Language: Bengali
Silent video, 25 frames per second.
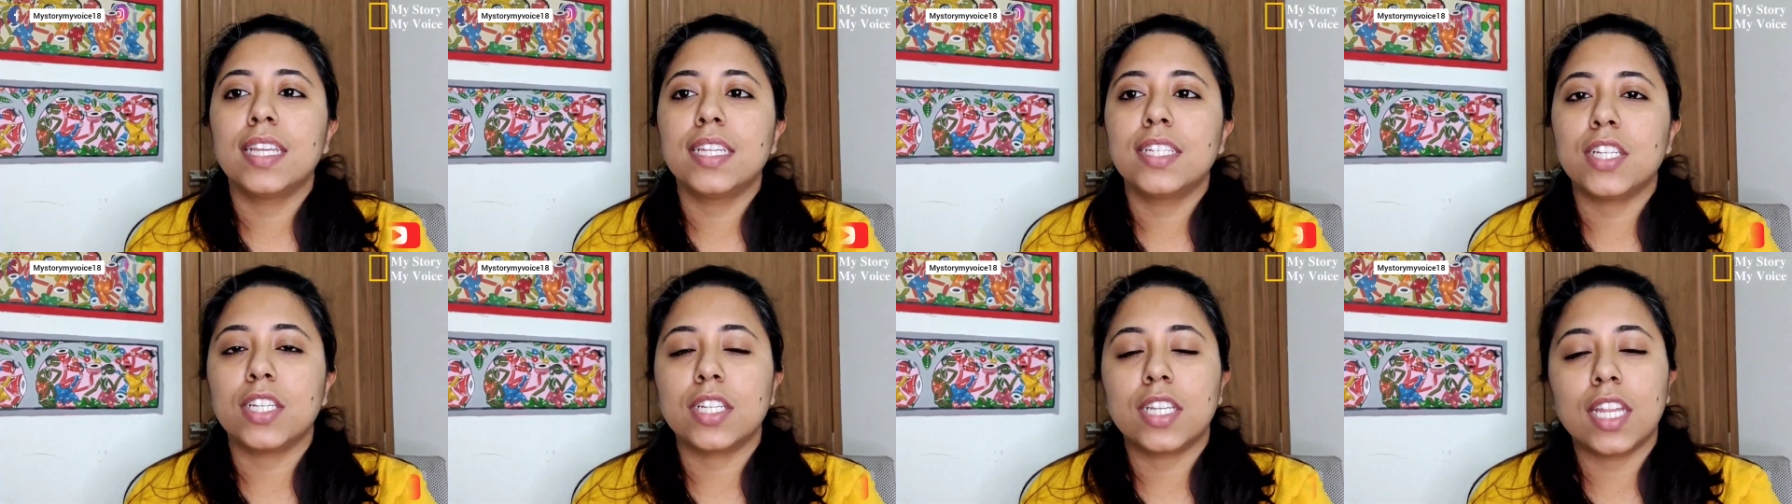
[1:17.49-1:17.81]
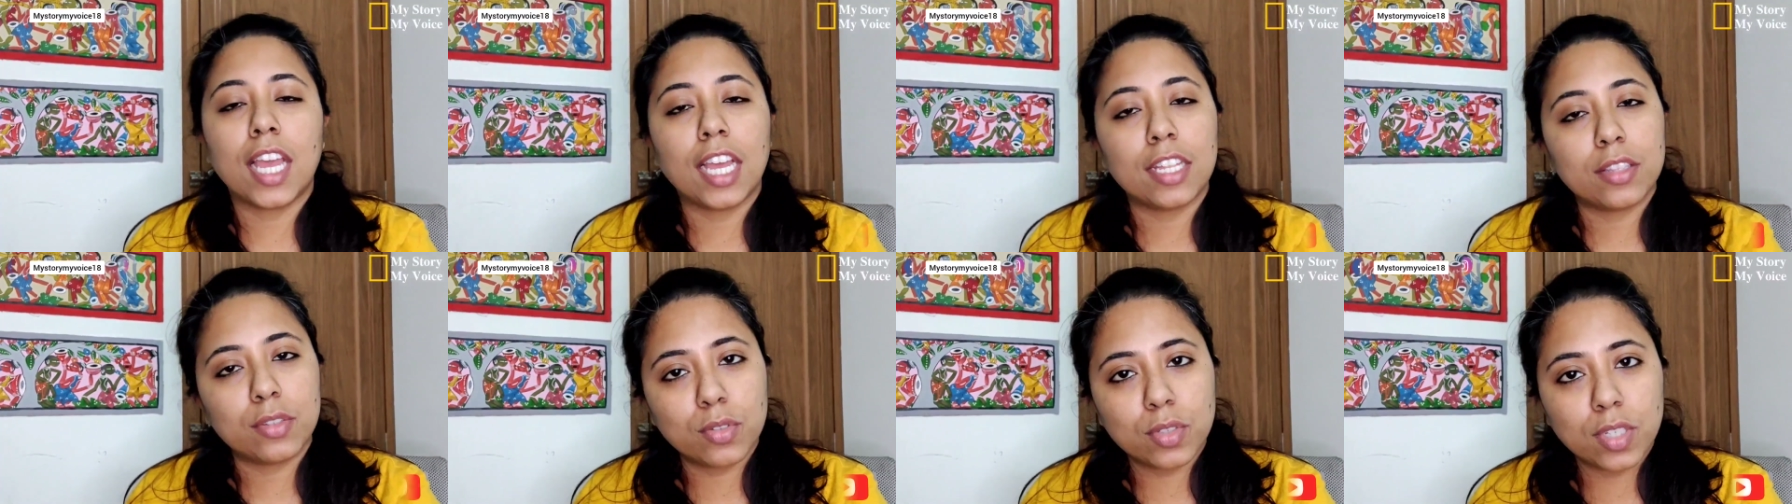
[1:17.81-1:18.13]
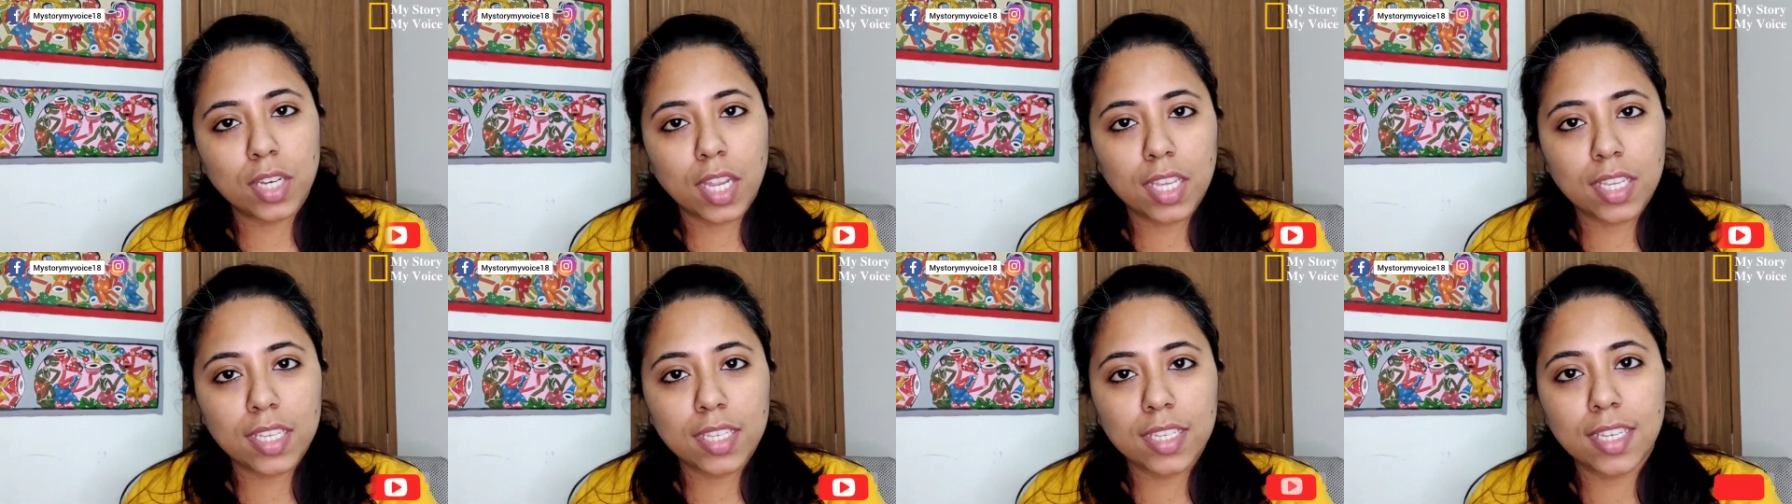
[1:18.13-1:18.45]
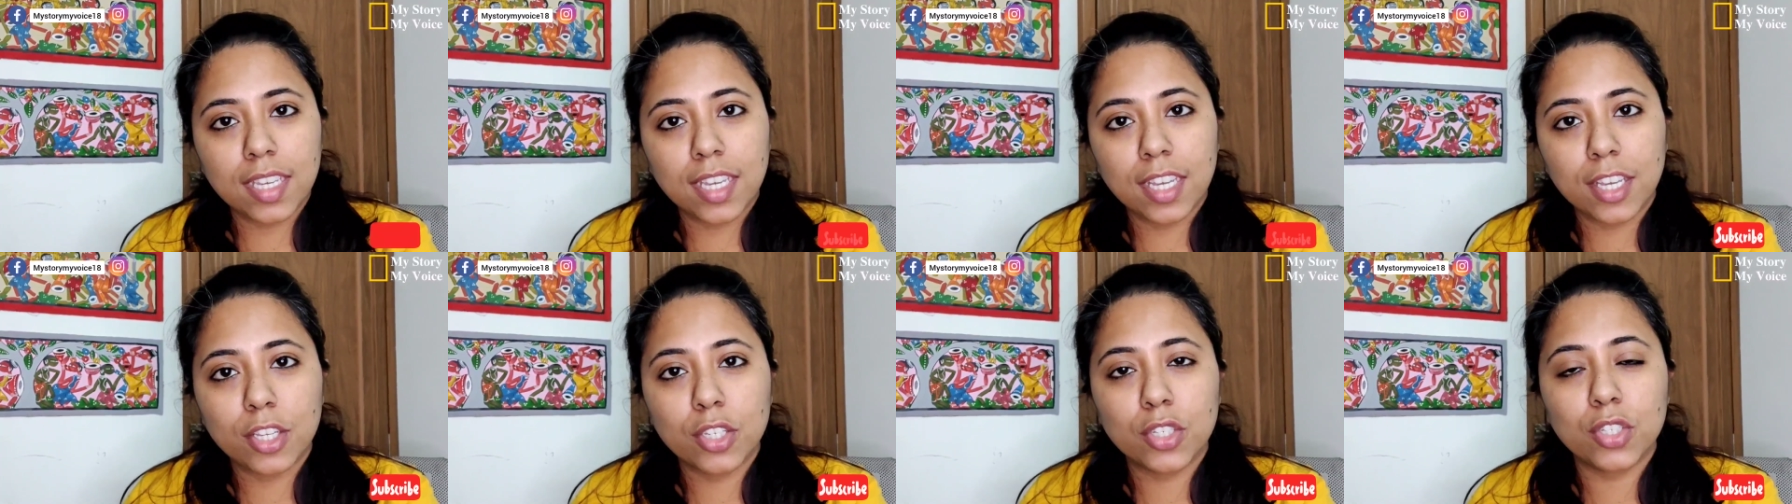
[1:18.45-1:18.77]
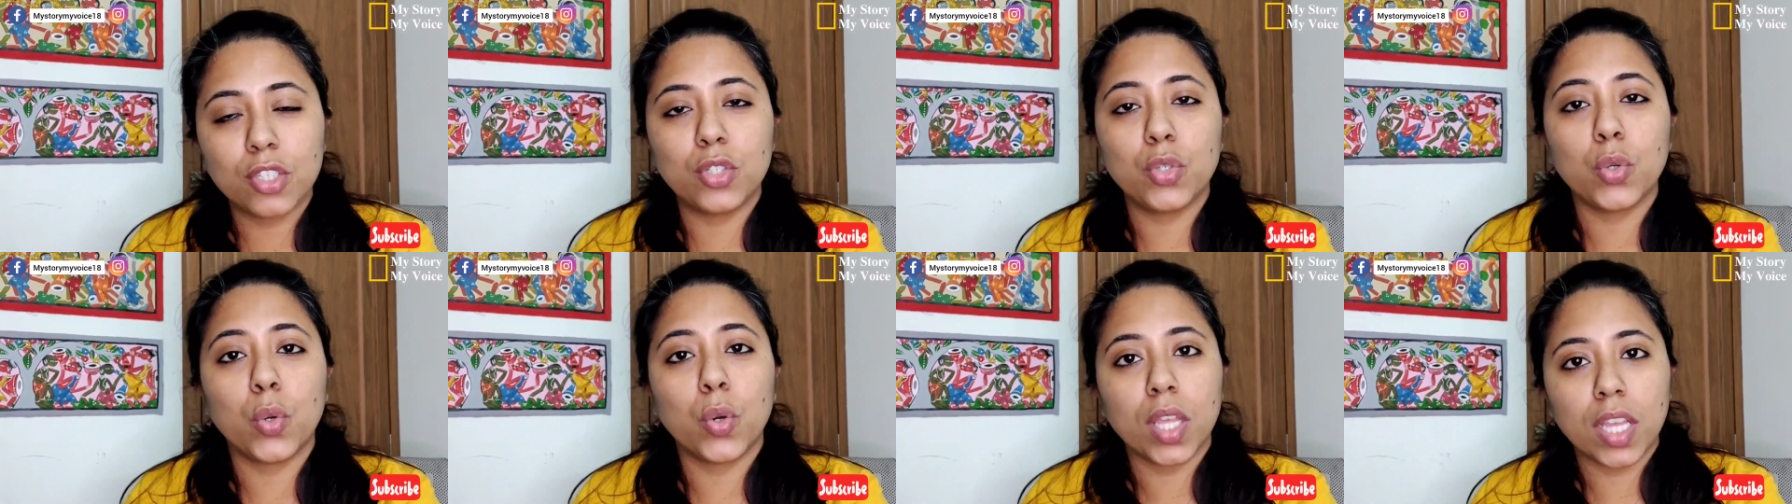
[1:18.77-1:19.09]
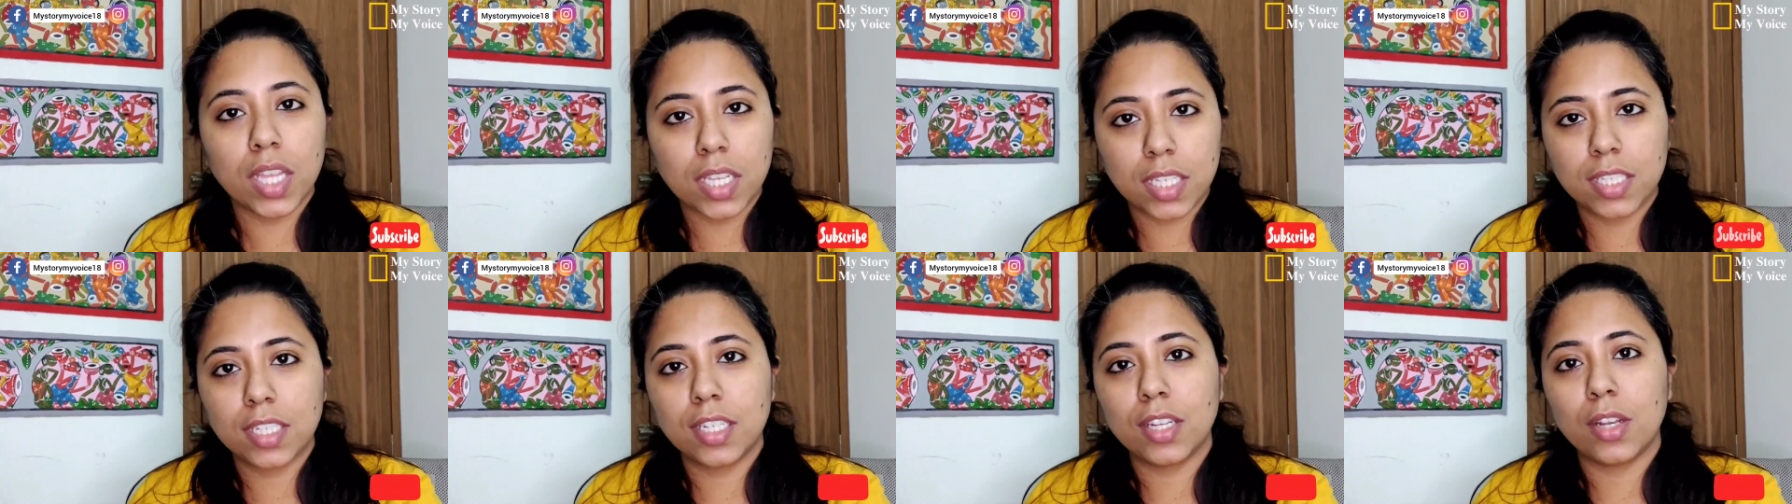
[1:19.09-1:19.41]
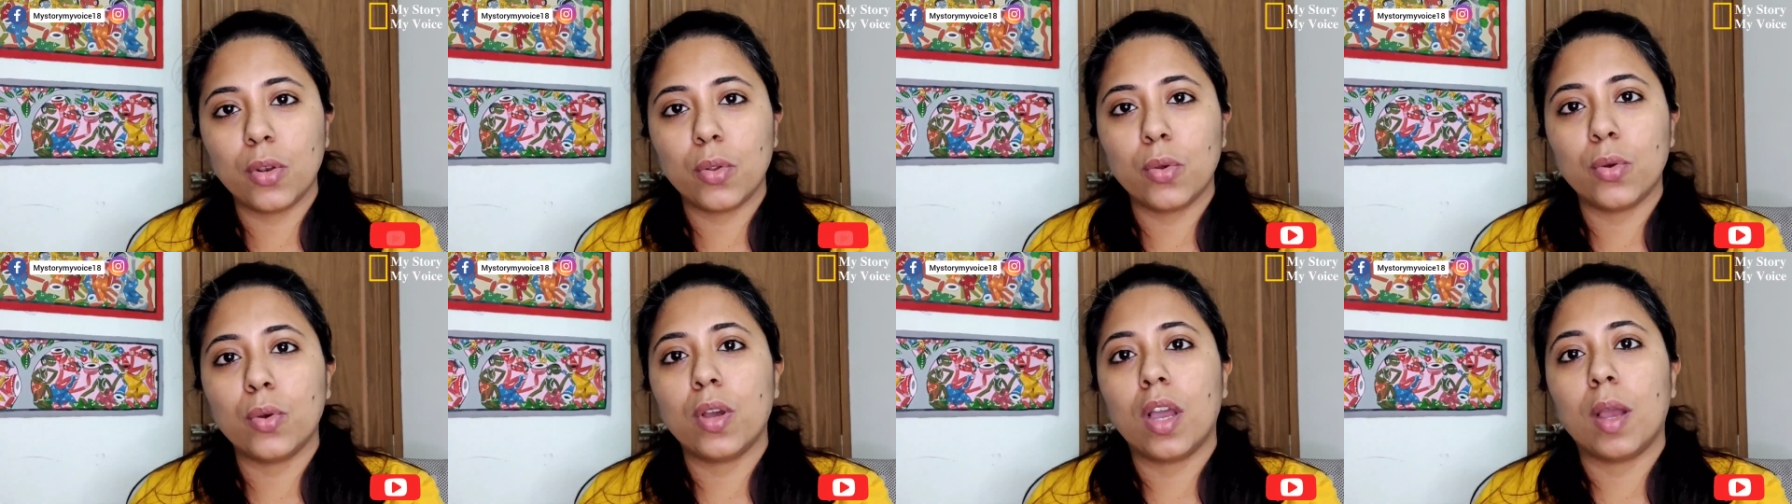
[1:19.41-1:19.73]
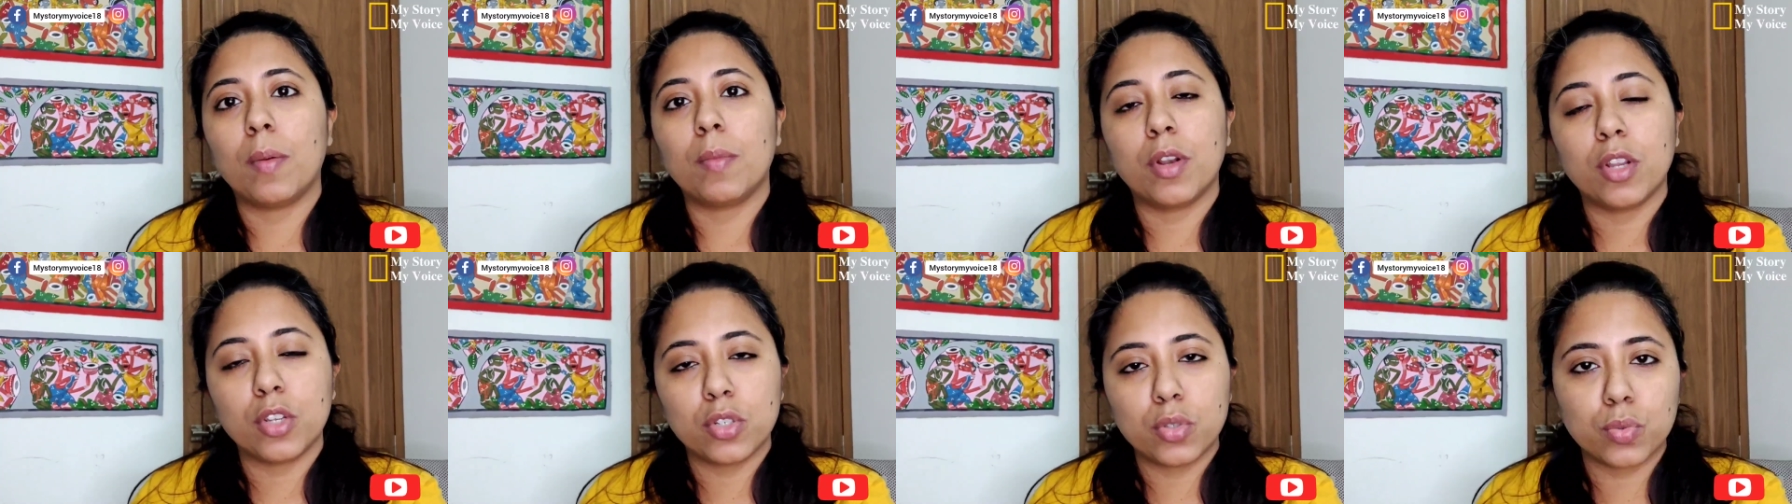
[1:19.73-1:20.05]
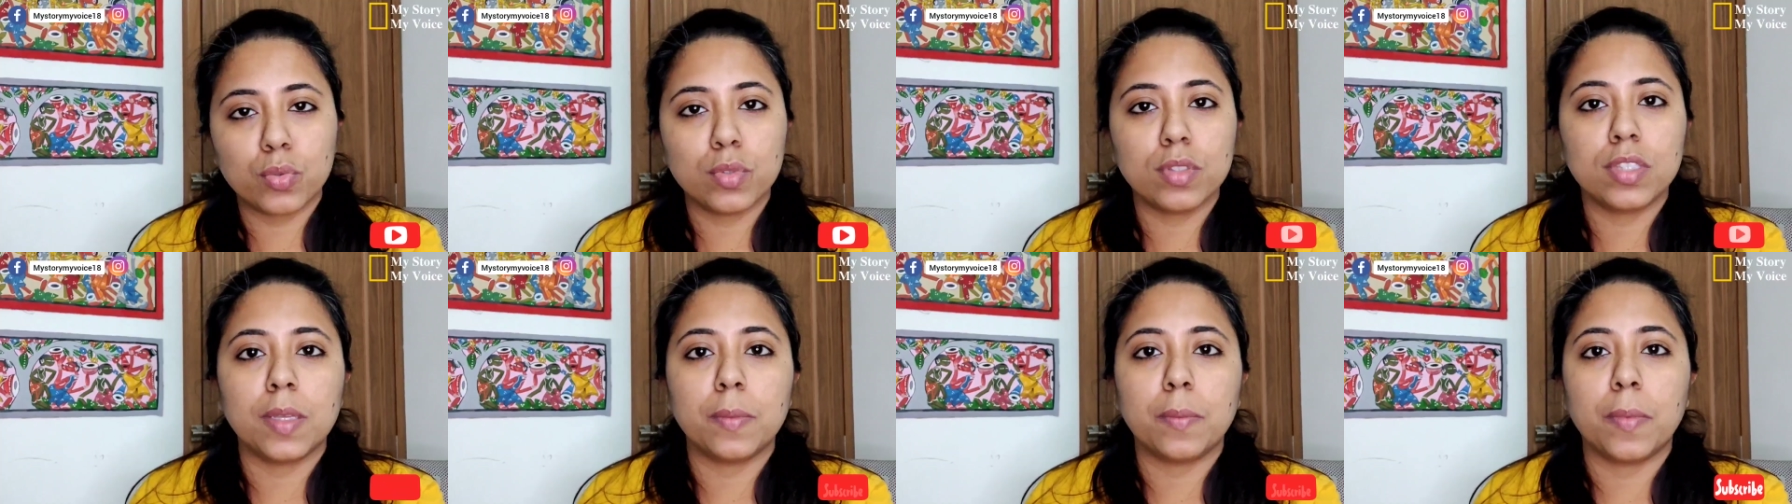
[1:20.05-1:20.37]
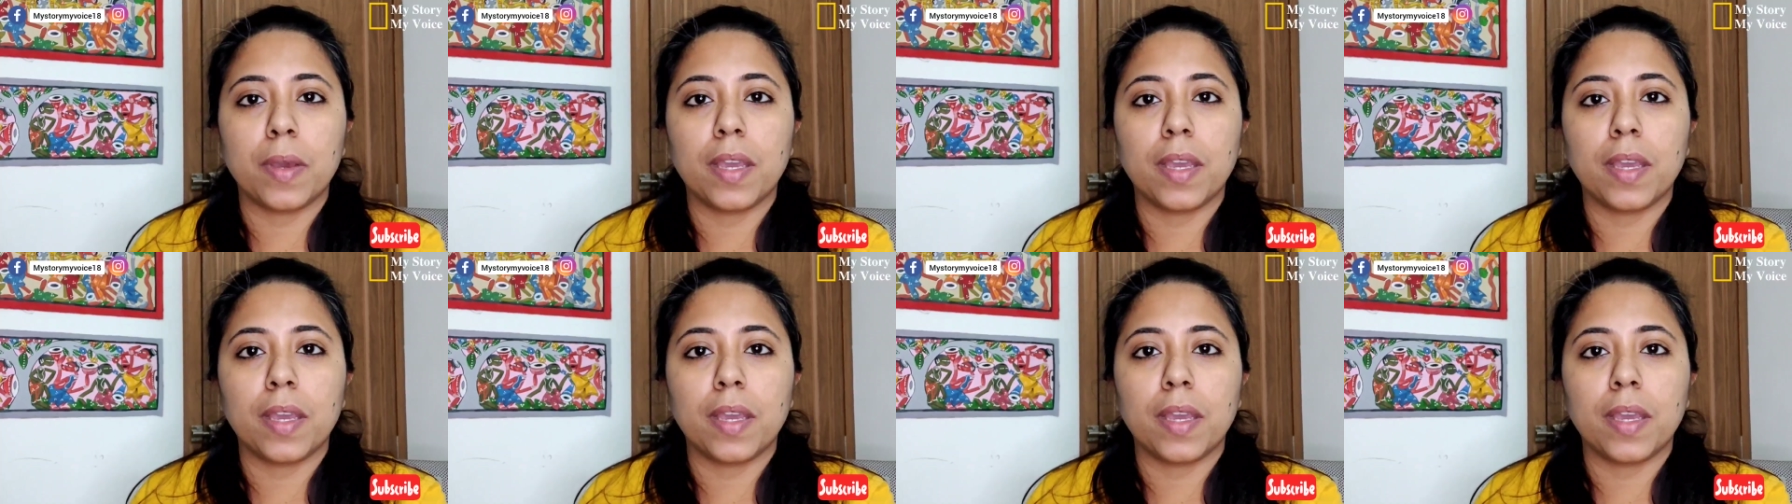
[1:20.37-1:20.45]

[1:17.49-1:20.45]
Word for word: সেটা এতটাই জোরে ছিল আমরা শুনতে